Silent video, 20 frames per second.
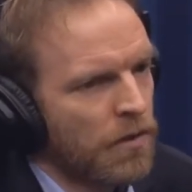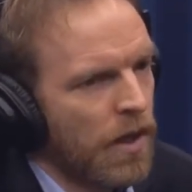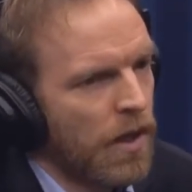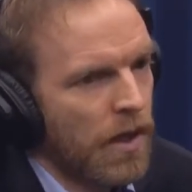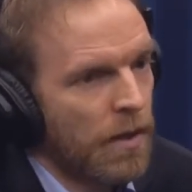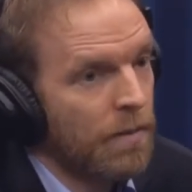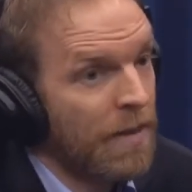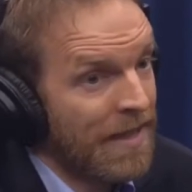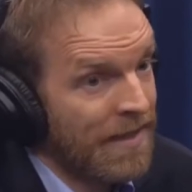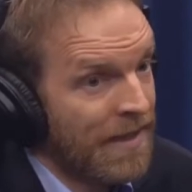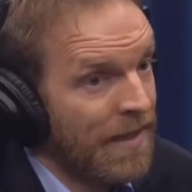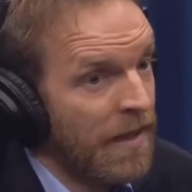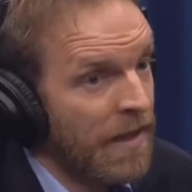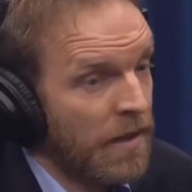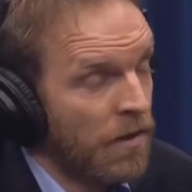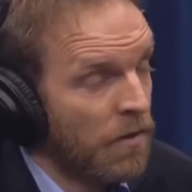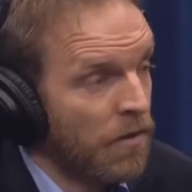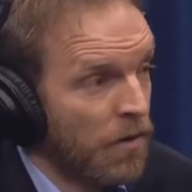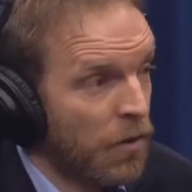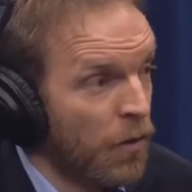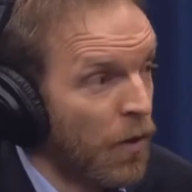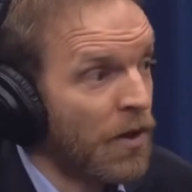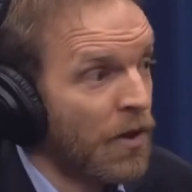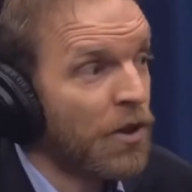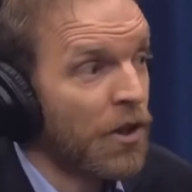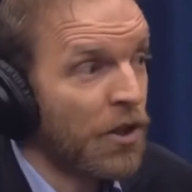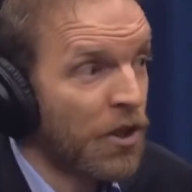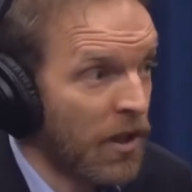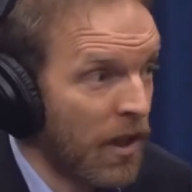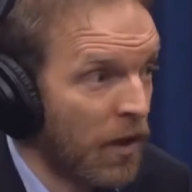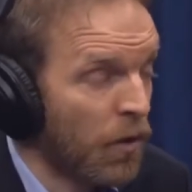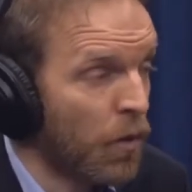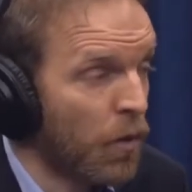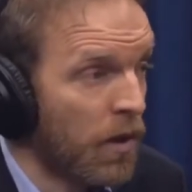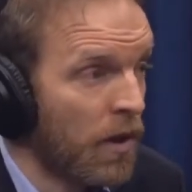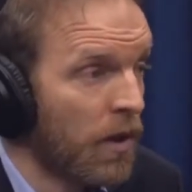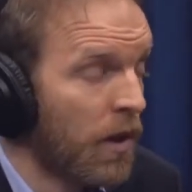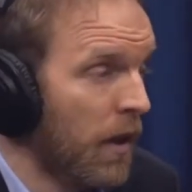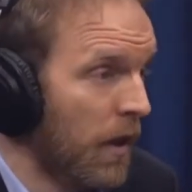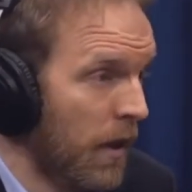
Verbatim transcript: eh, brasileiros durante a ditadura